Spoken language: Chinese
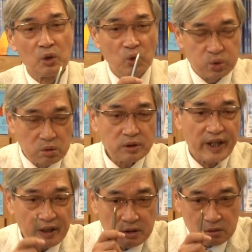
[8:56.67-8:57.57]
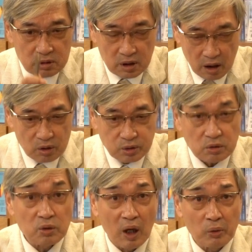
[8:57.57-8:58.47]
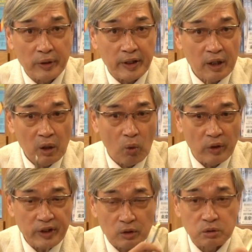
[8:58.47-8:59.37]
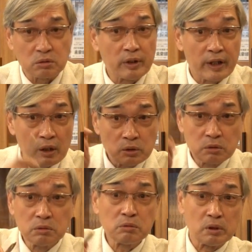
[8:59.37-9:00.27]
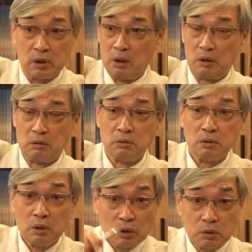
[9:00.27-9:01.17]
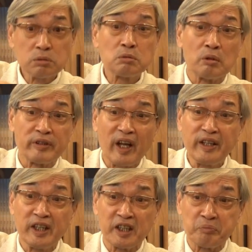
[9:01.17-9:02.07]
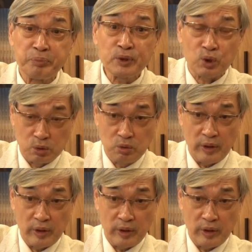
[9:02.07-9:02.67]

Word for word: 胡琏就告诉黄维。我要突围，如果如果那你不突